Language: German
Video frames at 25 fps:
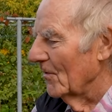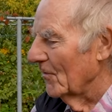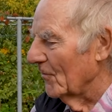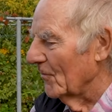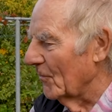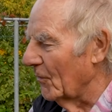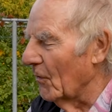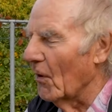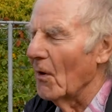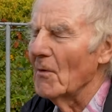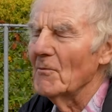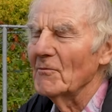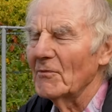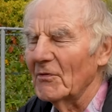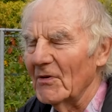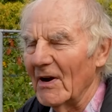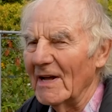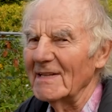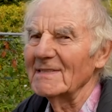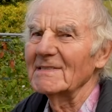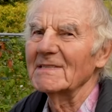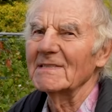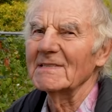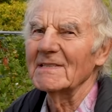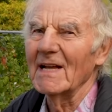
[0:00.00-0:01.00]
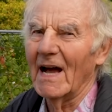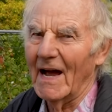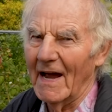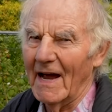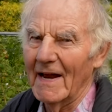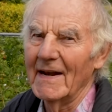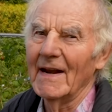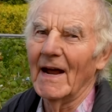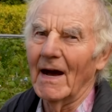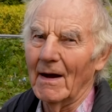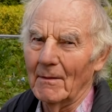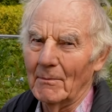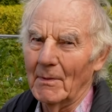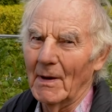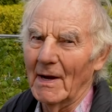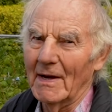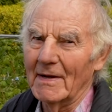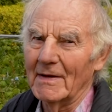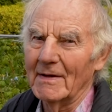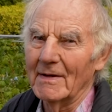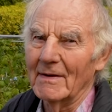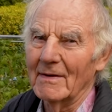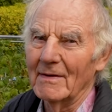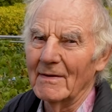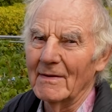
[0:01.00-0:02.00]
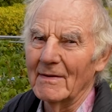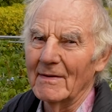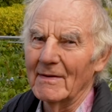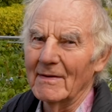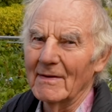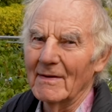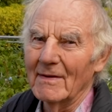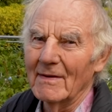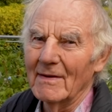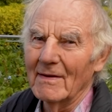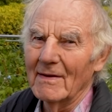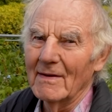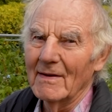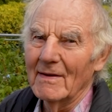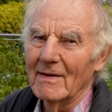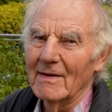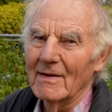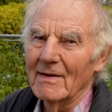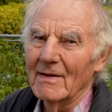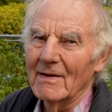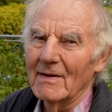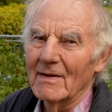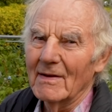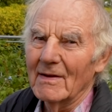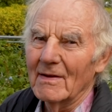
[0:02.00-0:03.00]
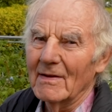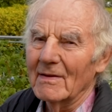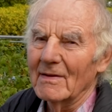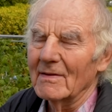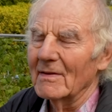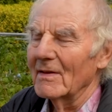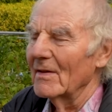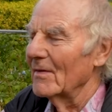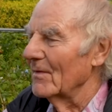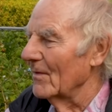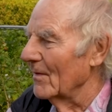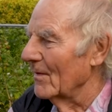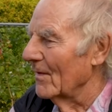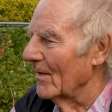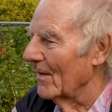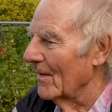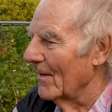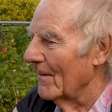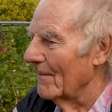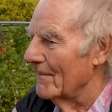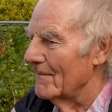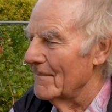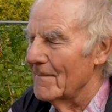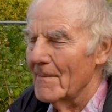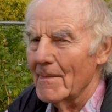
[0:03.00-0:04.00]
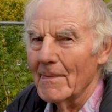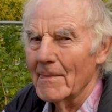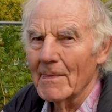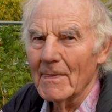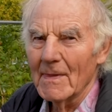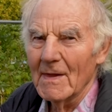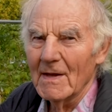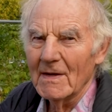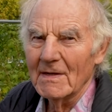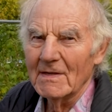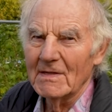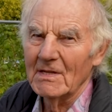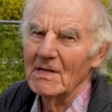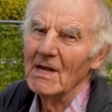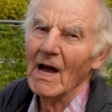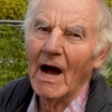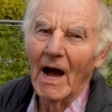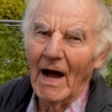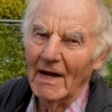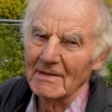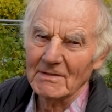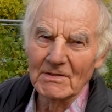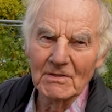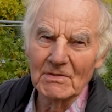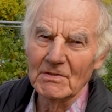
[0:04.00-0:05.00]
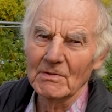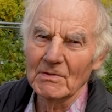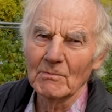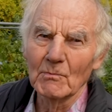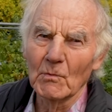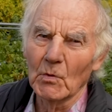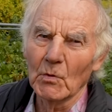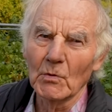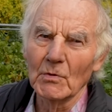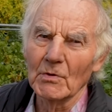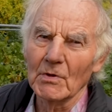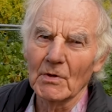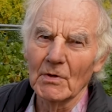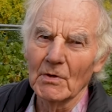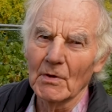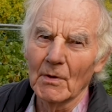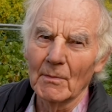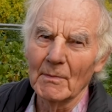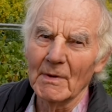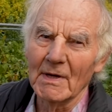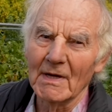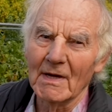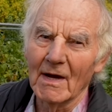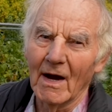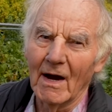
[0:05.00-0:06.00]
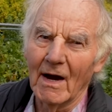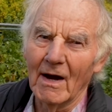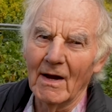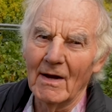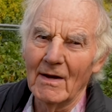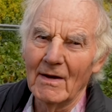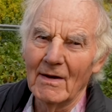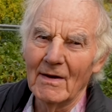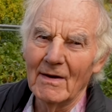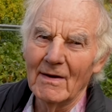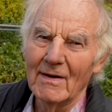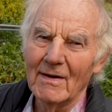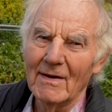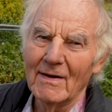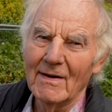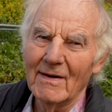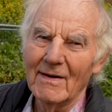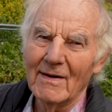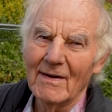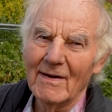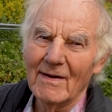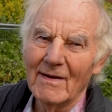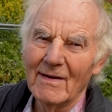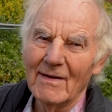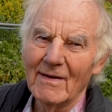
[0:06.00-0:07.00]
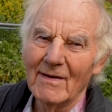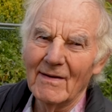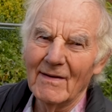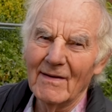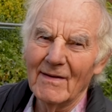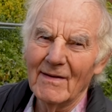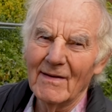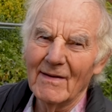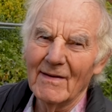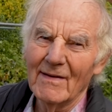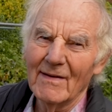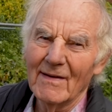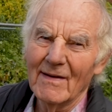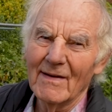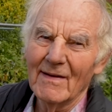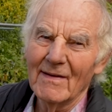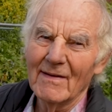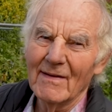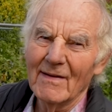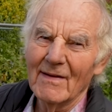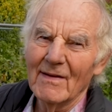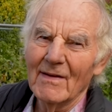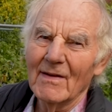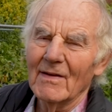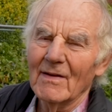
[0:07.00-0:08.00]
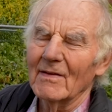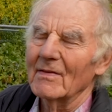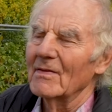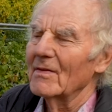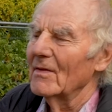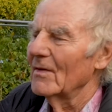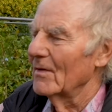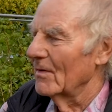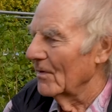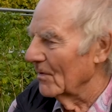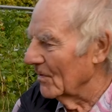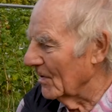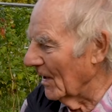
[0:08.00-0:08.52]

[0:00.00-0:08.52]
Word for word: Formpflanzen einarbeiten. Tierart ist egal? Tierart ist im Grunde genommen egal. Und dann direkt vorm Einpflanzen einarbeiten?